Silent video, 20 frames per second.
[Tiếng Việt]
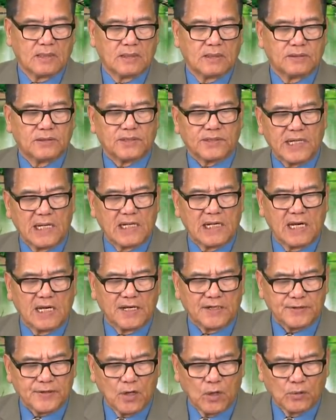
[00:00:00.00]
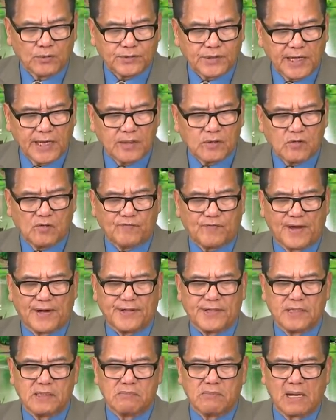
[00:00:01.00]
Nhưng đây là lần đầu tiên có
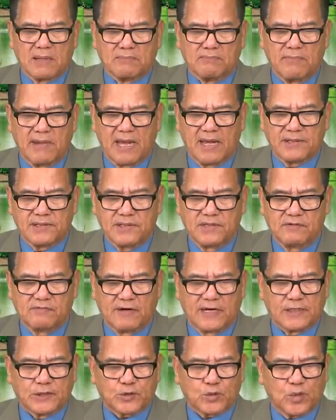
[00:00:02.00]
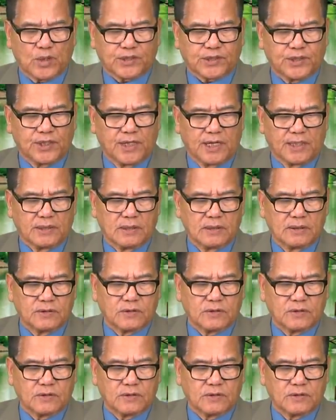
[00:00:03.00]
phản ứng mạnh mẽ như vậy xuất hiện